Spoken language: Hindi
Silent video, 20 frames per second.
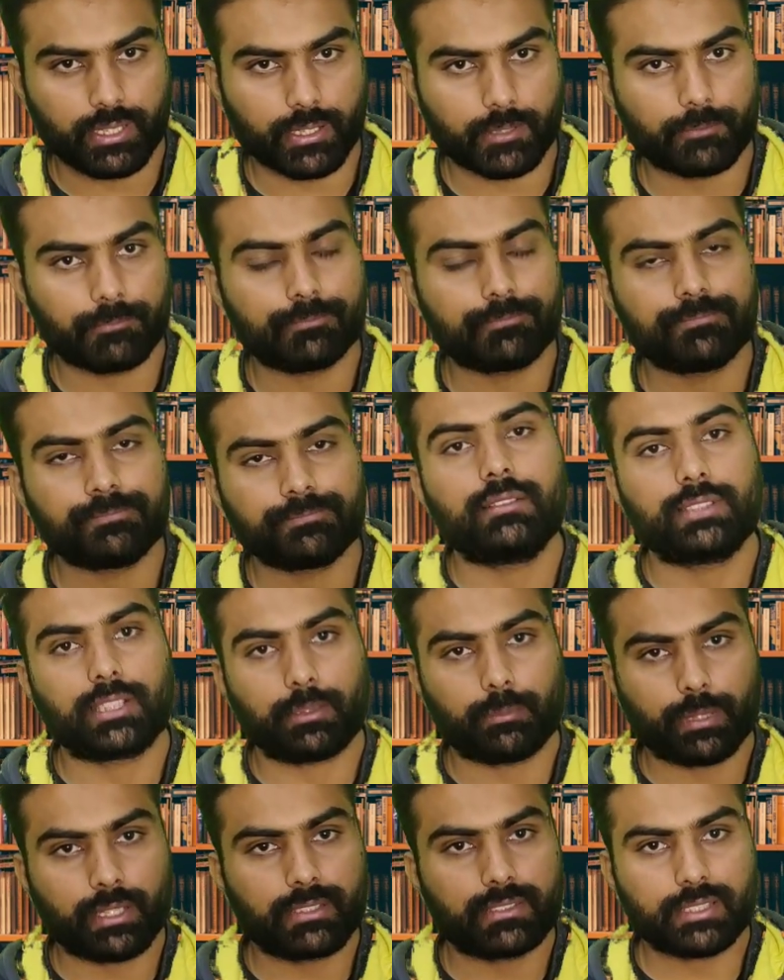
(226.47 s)
करेंगे
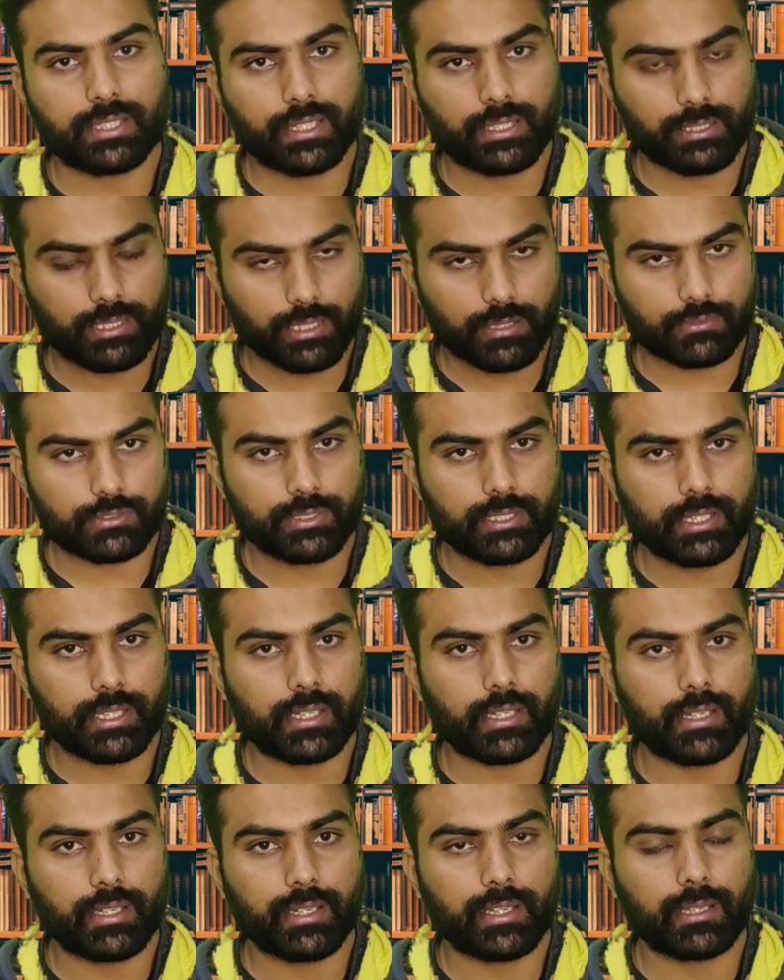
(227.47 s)
जगमेर सिंह की तरफ
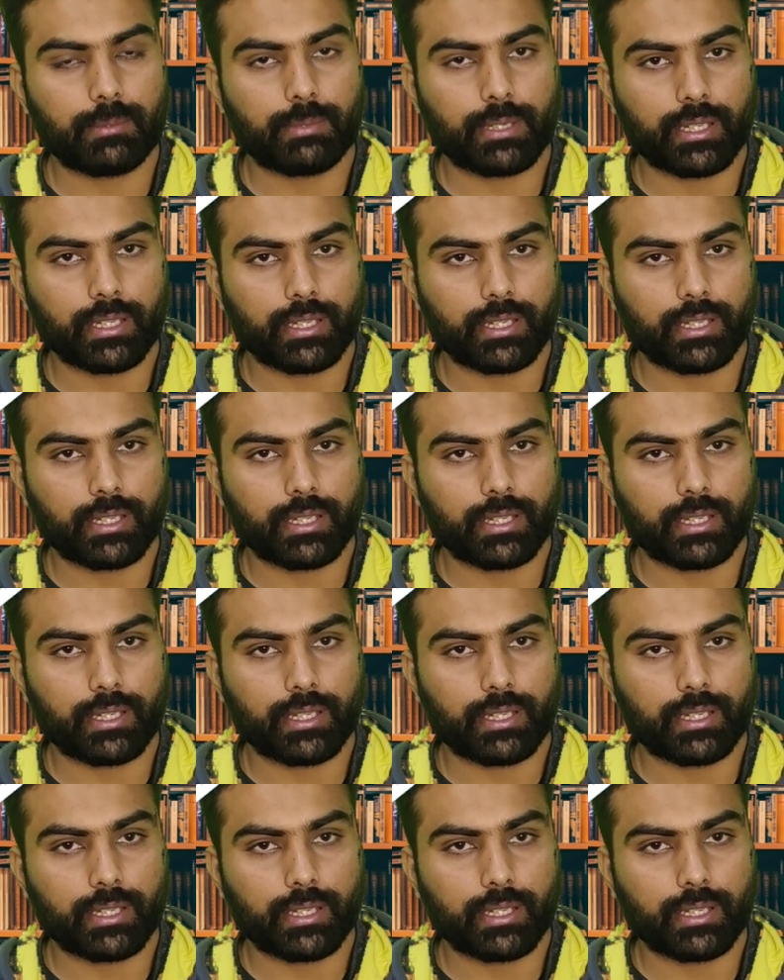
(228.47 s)
से इंडिया का